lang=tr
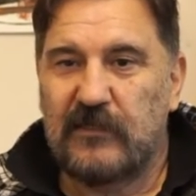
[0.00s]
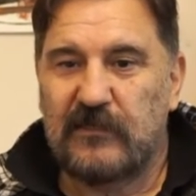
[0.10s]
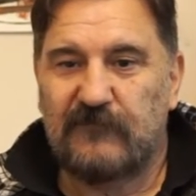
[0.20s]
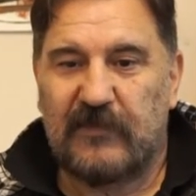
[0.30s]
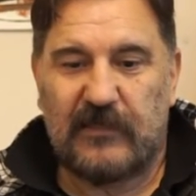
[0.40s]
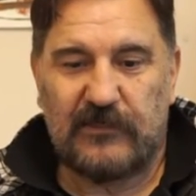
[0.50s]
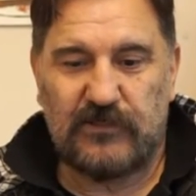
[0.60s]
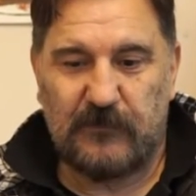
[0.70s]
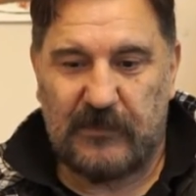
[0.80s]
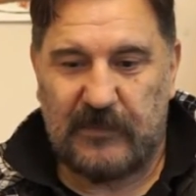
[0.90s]
ve
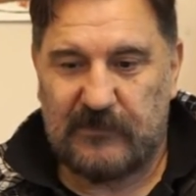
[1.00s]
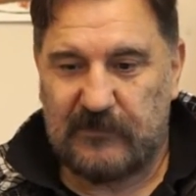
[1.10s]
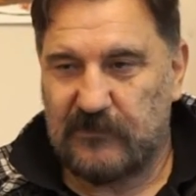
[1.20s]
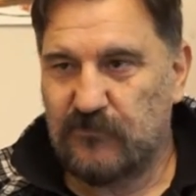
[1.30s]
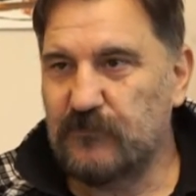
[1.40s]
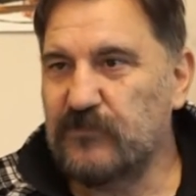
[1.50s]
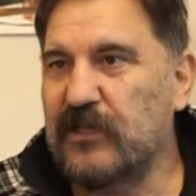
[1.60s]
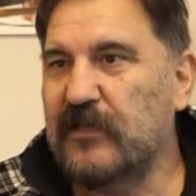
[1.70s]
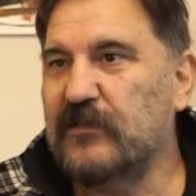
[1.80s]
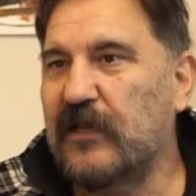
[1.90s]
yaşamayan tüm
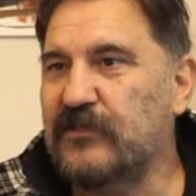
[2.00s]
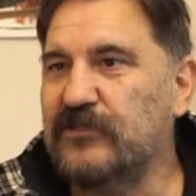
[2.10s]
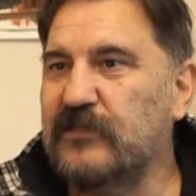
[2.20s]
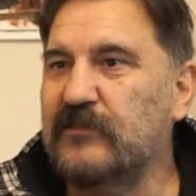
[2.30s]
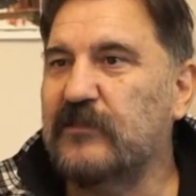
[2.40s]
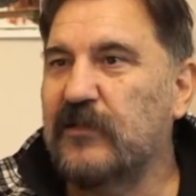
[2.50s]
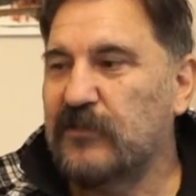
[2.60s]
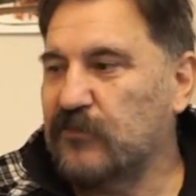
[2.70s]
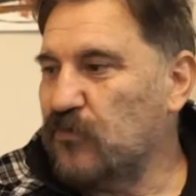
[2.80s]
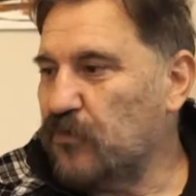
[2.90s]
canlı her şeyi
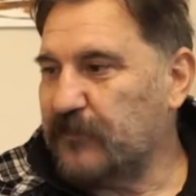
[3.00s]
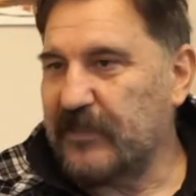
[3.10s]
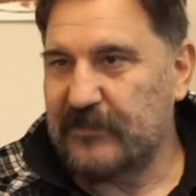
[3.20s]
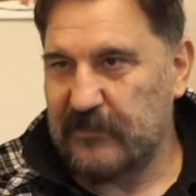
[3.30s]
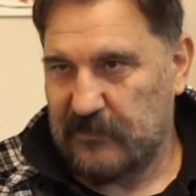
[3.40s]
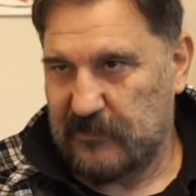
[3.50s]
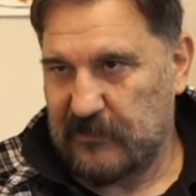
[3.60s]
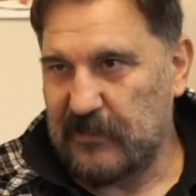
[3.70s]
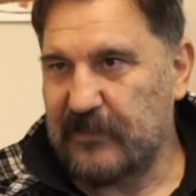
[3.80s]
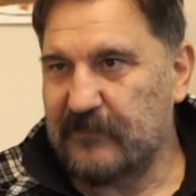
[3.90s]
görmek
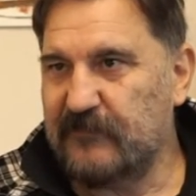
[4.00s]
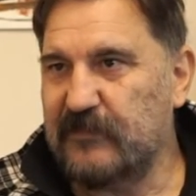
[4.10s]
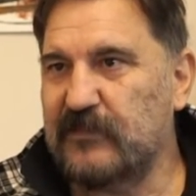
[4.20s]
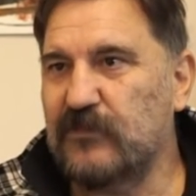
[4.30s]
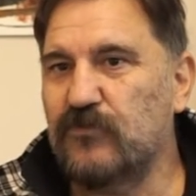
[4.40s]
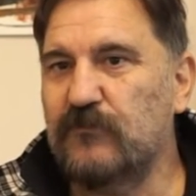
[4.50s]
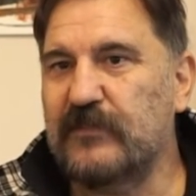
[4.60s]
gerektiğine inanıyorum.